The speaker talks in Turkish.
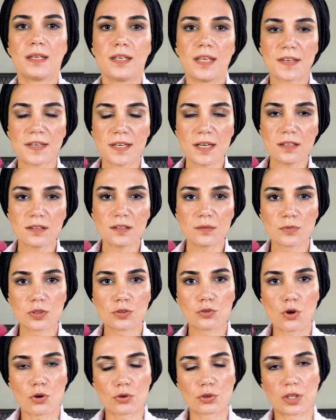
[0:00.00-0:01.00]
İki
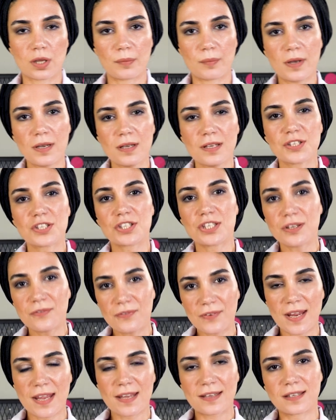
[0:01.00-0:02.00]
adımlı doğrulama
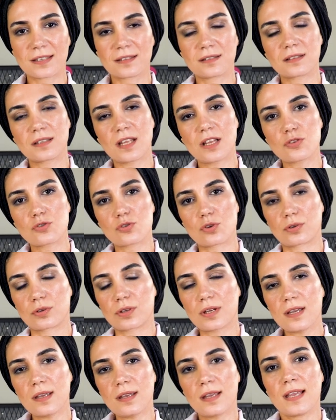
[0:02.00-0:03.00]
şifre ekranından
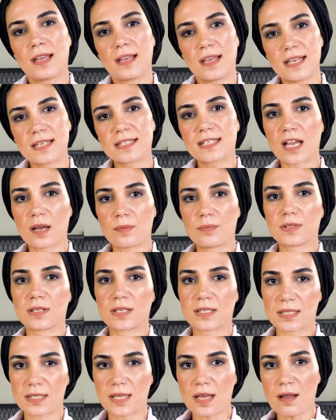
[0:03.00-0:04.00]
sonra
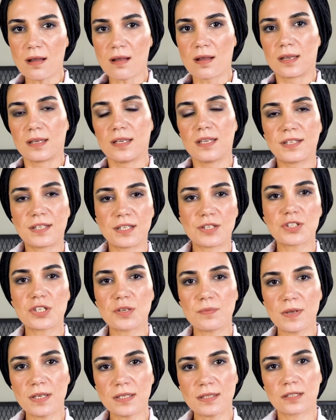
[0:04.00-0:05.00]
hesabınızda
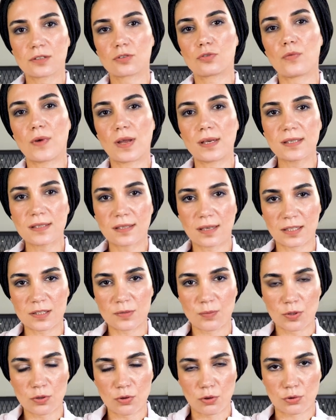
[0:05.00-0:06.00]
ikinci bir güvenlik
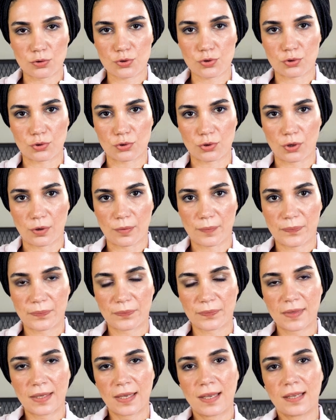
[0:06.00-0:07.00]
katmanı oluşturuyor.
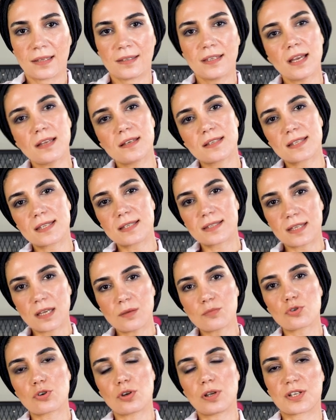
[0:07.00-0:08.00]
Yani
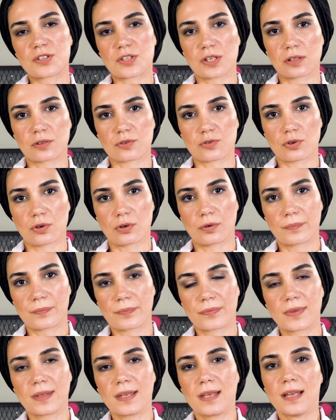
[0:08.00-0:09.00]
sistem şöyle çalışıyor.
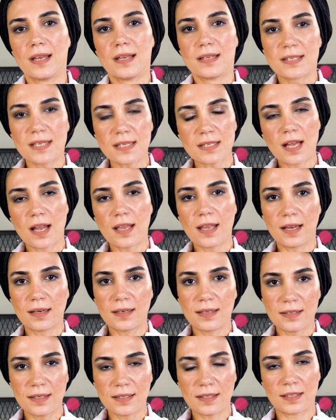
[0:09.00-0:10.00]
Siz
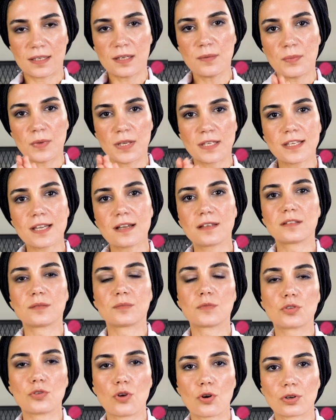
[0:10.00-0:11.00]
ayarlara girip iki
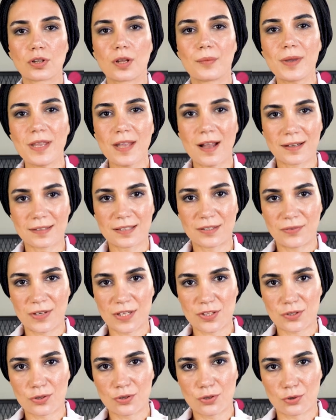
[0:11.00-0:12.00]
adımlı doğrulamayı
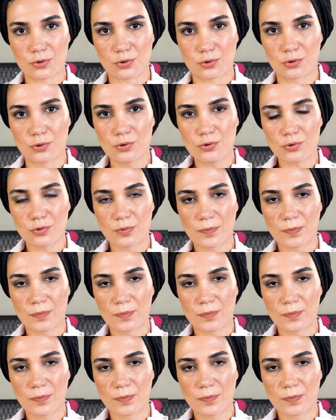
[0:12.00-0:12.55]
aktifleştiriyorsunuz.